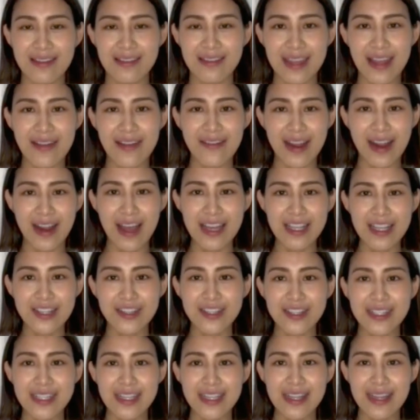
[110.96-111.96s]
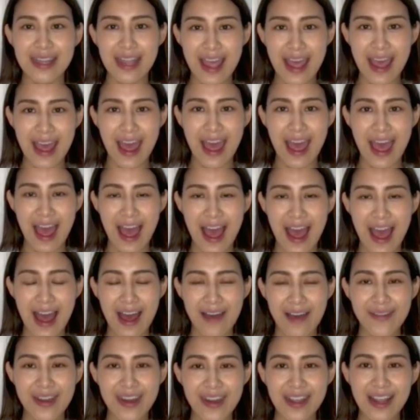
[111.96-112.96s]
双葉会出身で
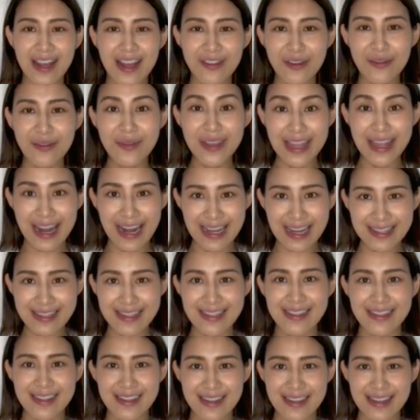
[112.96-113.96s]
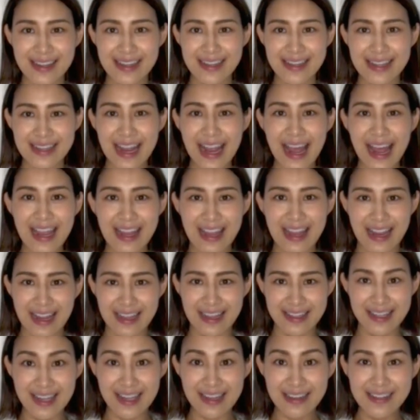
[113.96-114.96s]
アメリカのみならず世界で
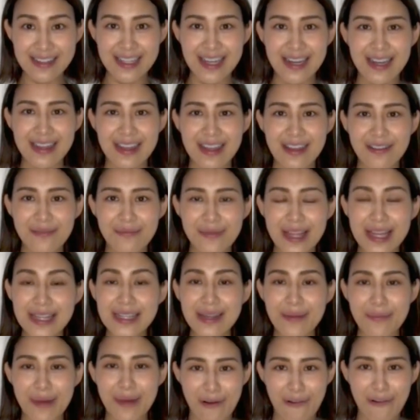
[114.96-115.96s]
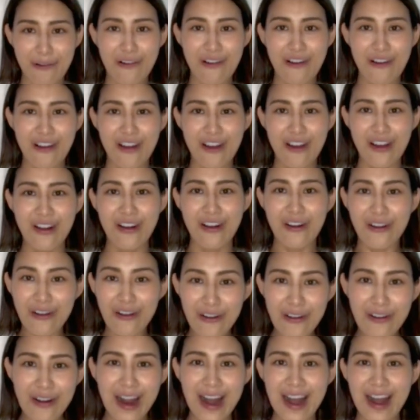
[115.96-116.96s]
活躍されている皆様を
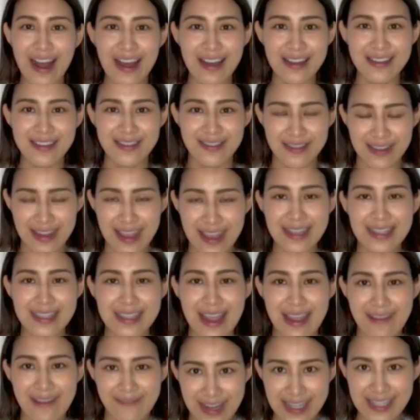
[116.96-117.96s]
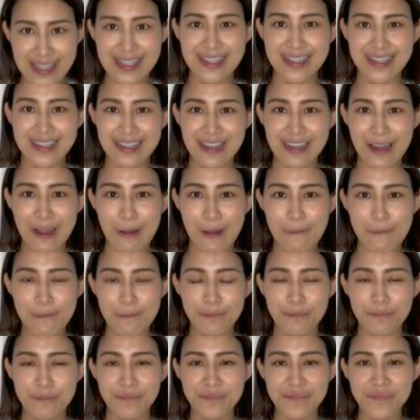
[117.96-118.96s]
心から尊敬しています。
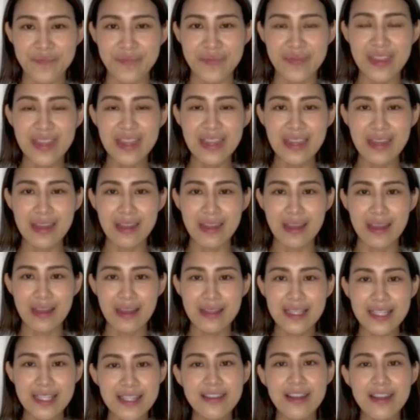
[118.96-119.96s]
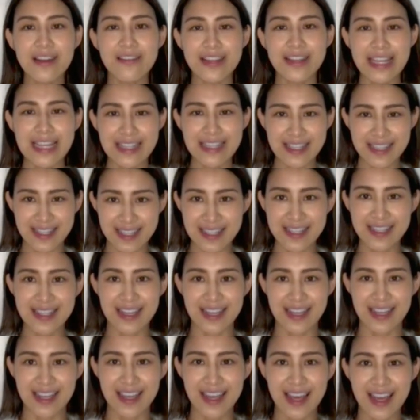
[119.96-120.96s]
実は私自
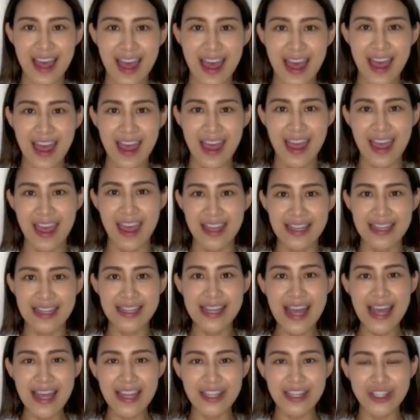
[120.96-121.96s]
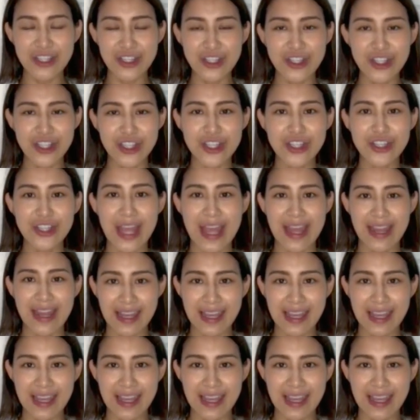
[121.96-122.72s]
身、2019年